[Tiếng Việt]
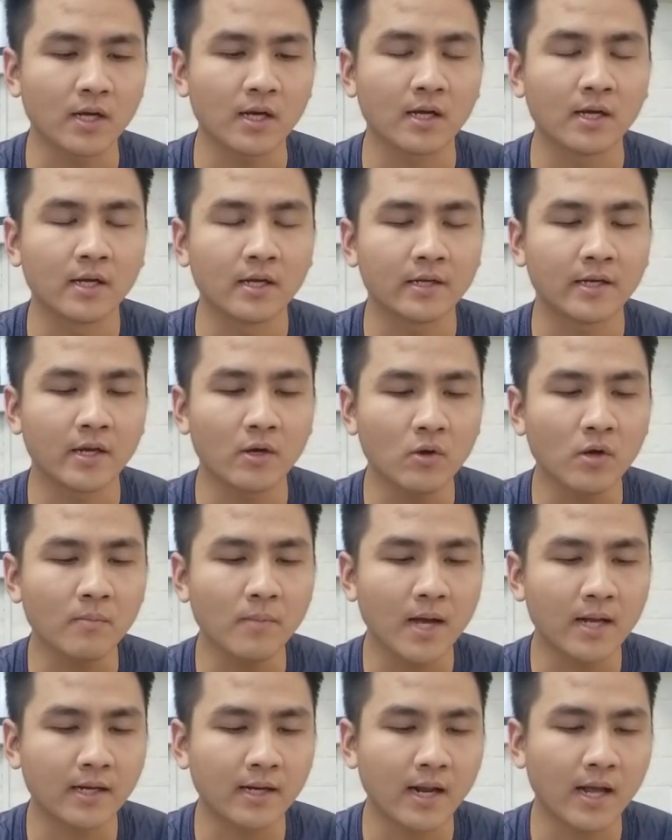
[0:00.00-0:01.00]
là nếu các
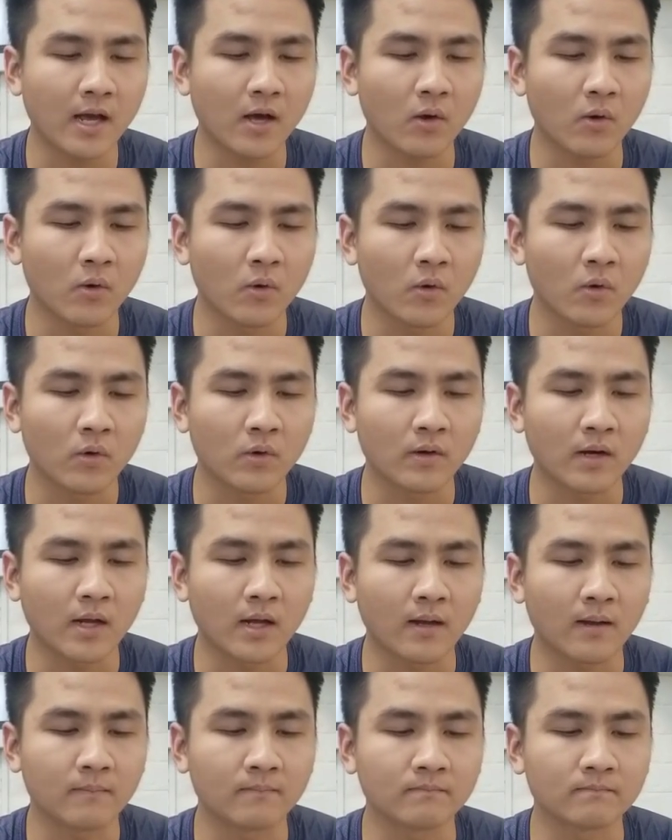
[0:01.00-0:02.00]
bạn nào
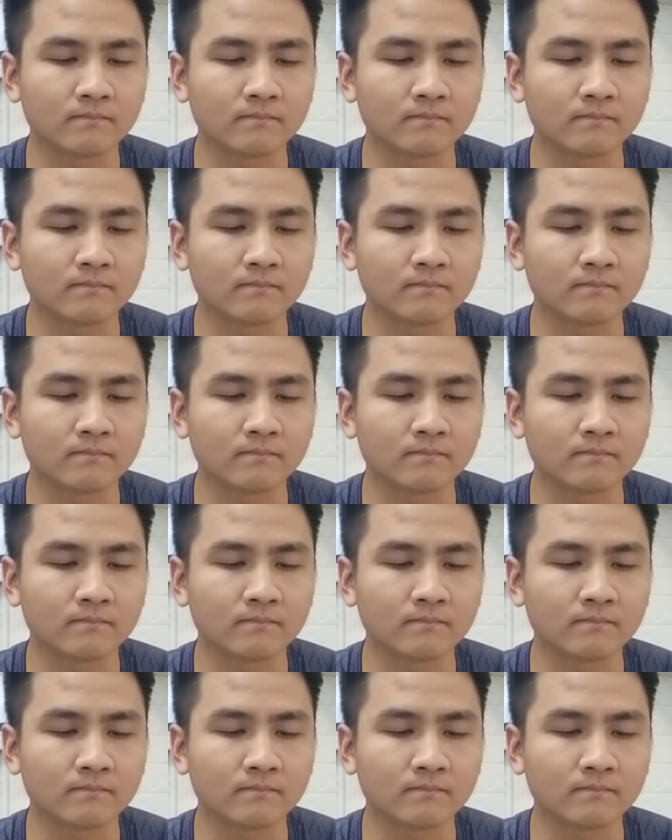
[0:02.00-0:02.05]
là